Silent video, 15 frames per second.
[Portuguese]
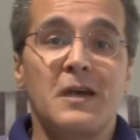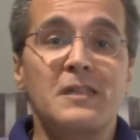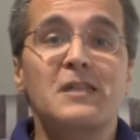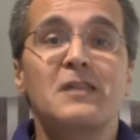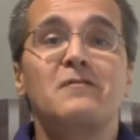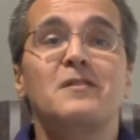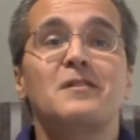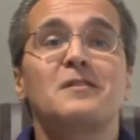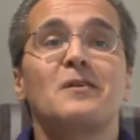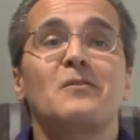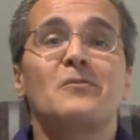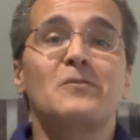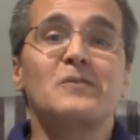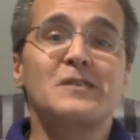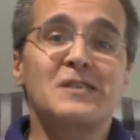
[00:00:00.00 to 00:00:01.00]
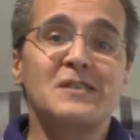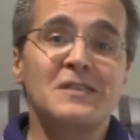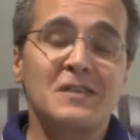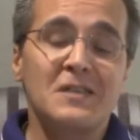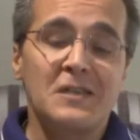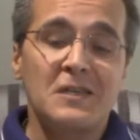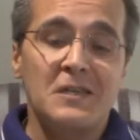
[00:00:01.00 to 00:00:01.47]
a entrevista hoje
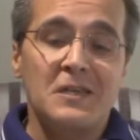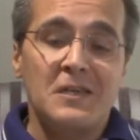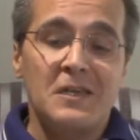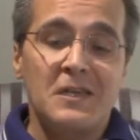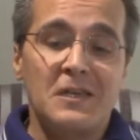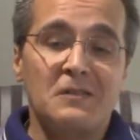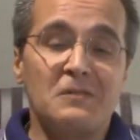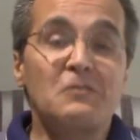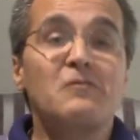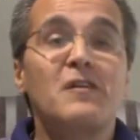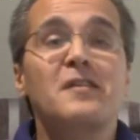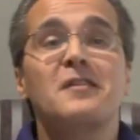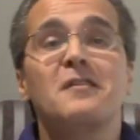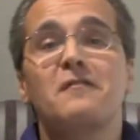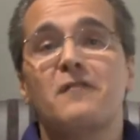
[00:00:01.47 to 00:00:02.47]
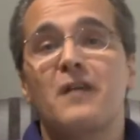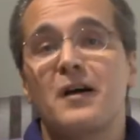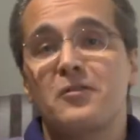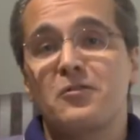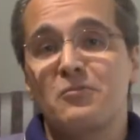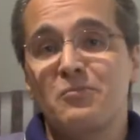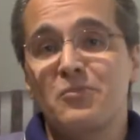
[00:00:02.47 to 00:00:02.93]
é, não vai ser fácil.